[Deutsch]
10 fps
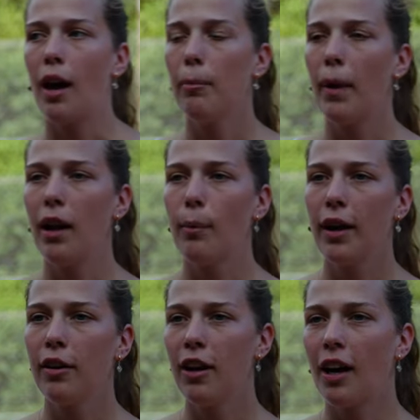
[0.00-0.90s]
meiner
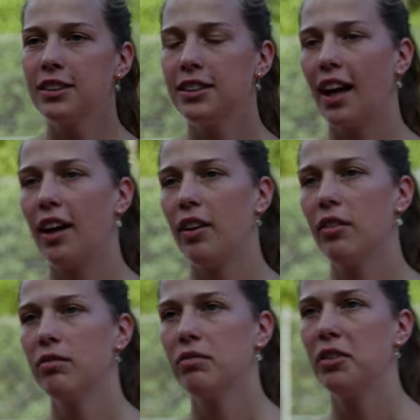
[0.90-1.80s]
Meinung nach die
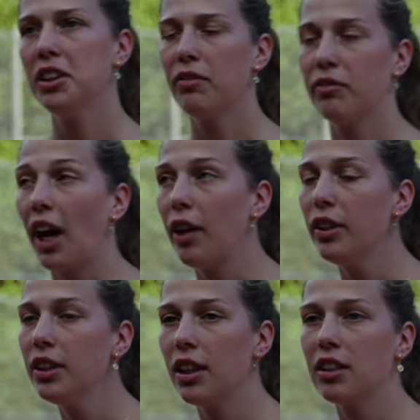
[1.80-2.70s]
drei, drei
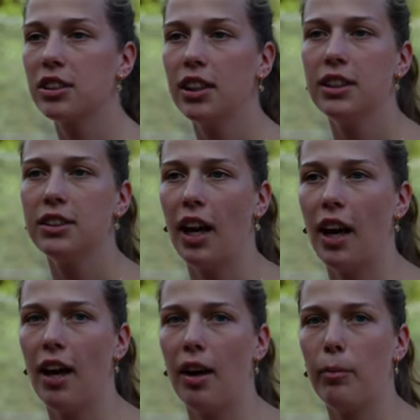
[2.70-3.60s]
wichtige Skills
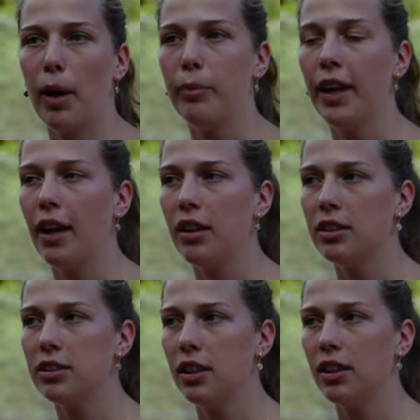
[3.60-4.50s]
äh, beim
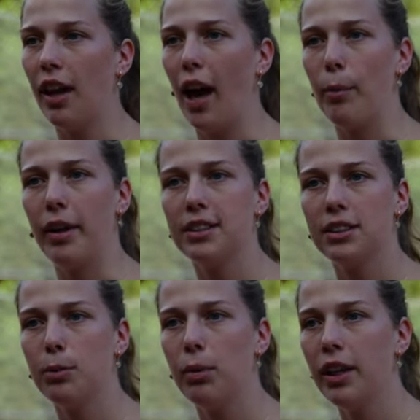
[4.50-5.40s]
Tennis sind einmal
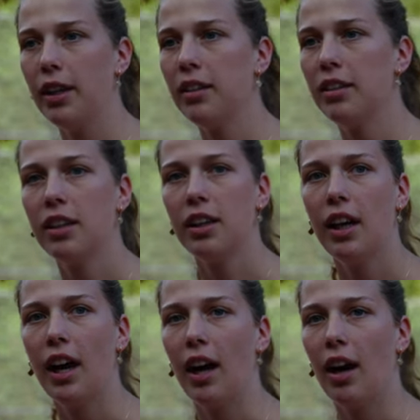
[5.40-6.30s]
Disziplin, äh,
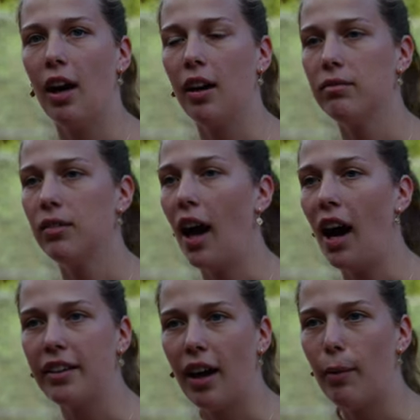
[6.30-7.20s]

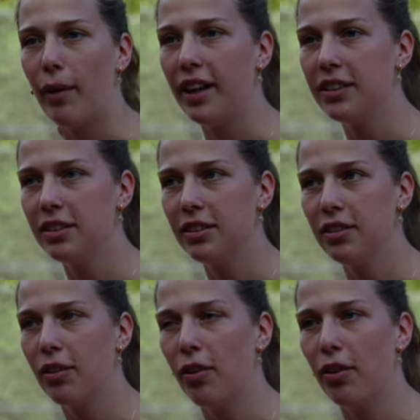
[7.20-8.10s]
hart
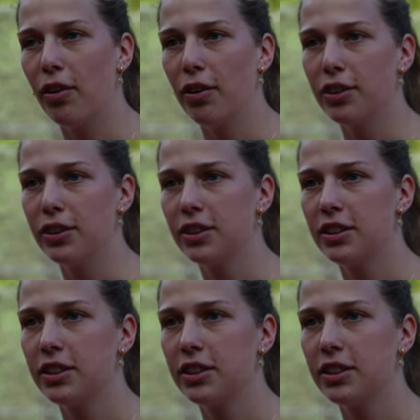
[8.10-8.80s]
arbeiten und